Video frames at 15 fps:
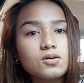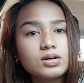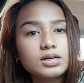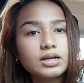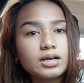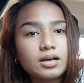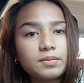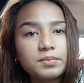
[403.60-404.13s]

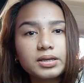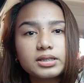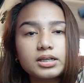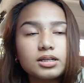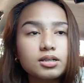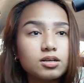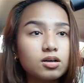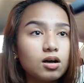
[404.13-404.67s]
ang
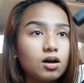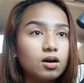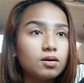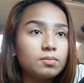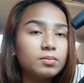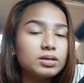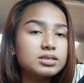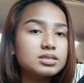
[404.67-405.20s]
gagamitin
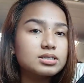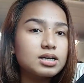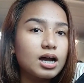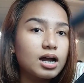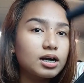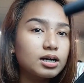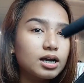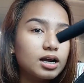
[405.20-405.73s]
kong
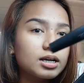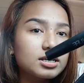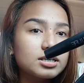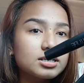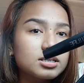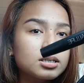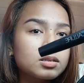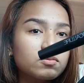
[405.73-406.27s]
mascara
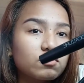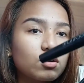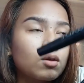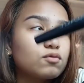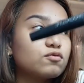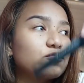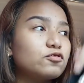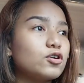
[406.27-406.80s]
is
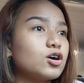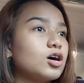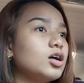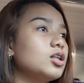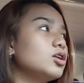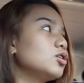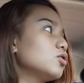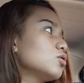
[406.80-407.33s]
from
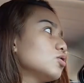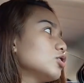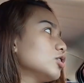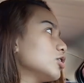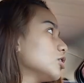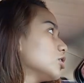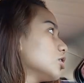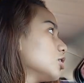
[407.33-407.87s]

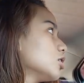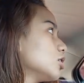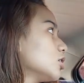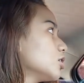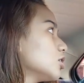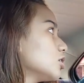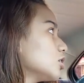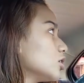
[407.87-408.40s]
Focalure.
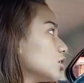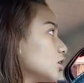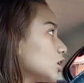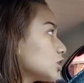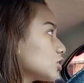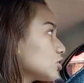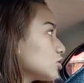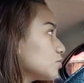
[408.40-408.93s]

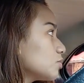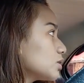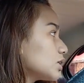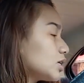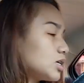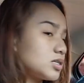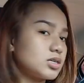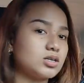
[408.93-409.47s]
Ito yung
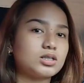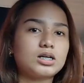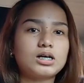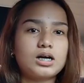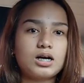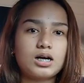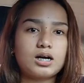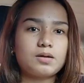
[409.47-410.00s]
madalas ko
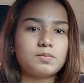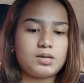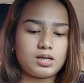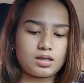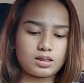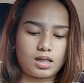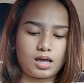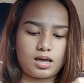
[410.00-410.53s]
talagang
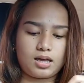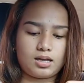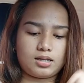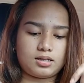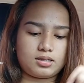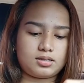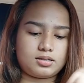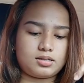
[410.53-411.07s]

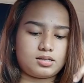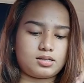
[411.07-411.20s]
gamitin.